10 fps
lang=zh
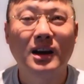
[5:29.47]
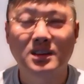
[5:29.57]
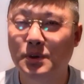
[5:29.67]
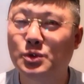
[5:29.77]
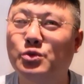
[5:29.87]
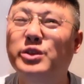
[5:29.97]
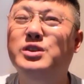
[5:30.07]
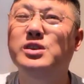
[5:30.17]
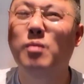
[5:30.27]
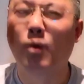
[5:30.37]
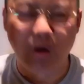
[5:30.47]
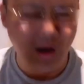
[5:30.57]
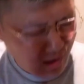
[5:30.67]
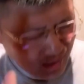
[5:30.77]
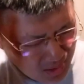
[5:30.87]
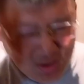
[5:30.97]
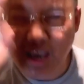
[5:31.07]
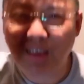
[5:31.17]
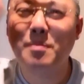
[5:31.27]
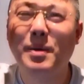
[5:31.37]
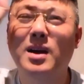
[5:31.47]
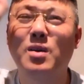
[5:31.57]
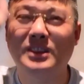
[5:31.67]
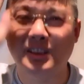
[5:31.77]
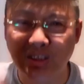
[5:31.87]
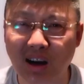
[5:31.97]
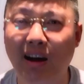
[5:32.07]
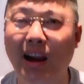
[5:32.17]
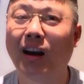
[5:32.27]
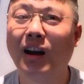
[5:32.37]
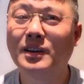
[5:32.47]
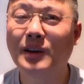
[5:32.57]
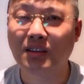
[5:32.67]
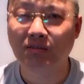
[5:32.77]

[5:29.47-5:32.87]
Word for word: 什么徐志摩，哎呀，千万别跟我提这玩意儿，是吧？